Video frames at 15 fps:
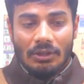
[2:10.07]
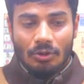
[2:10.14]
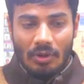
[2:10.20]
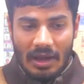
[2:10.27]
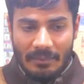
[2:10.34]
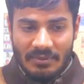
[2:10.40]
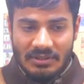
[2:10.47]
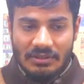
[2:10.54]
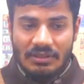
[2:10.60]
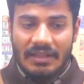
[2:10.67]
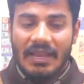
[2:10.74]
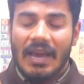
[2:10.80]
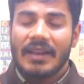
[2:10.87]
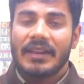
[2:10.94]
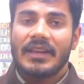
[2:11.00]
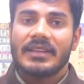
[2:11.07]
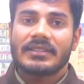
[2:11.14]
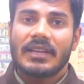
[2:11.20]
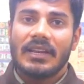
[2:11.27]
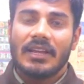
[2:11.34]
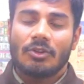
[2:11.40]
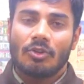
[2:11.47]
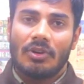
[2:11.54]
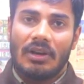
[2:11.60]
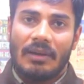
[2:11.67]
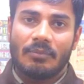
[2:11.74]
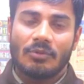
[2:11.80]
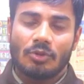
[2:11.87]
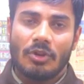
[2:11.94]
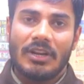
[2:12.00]
तो आप तैयार रहिए इसके लिए तो
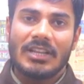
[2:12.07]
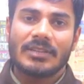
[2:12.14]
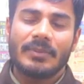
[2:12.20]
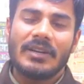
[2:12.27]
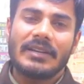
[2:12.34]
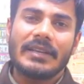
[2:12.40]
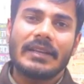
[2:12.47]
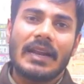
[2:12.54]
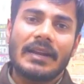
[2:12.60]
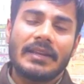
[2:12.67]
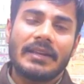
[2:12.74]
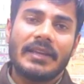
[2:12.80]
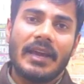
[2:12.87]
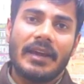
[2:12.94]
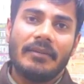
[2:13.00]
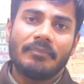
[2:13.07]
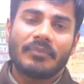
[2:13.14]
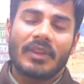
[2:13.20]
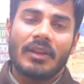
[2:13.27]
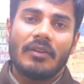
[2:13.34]
आप जो एलिजिबिलिटी क्राइटेरिया है